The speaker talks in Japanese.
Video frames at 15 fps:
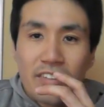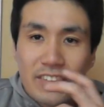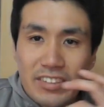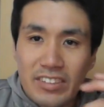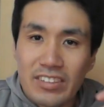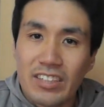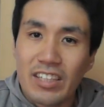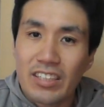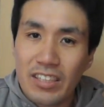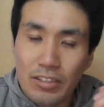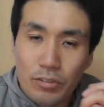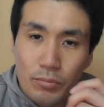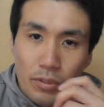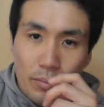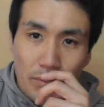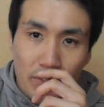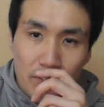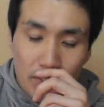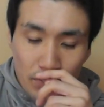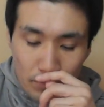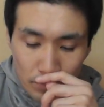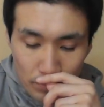作っていきたいと思いま
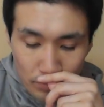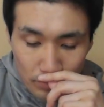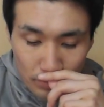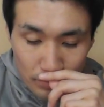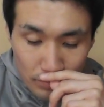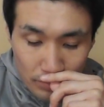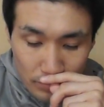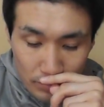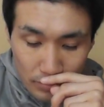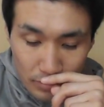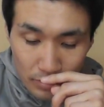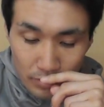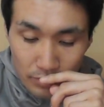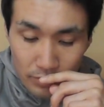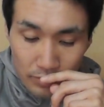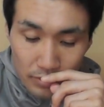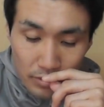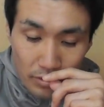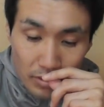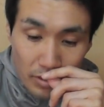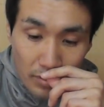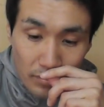す本
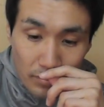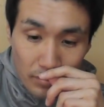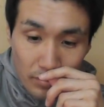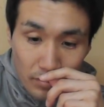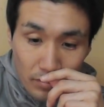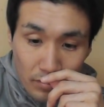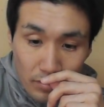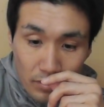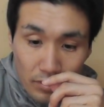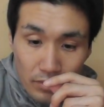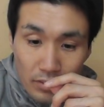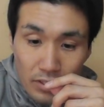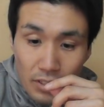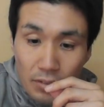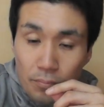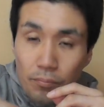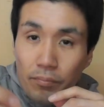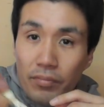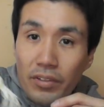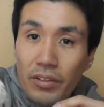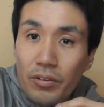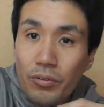当にね
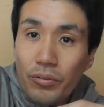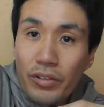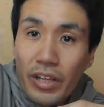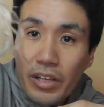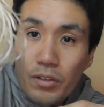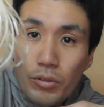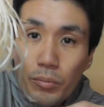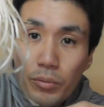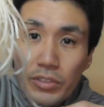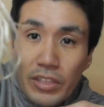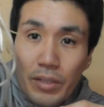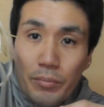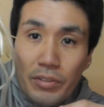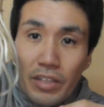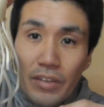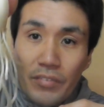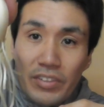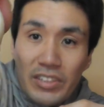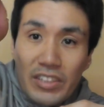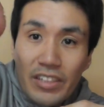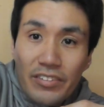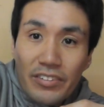この根っこも全部食べ
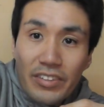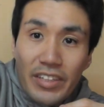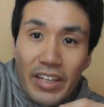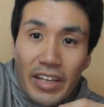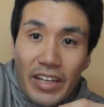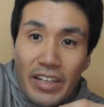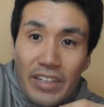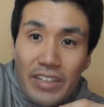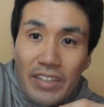ちゃうんで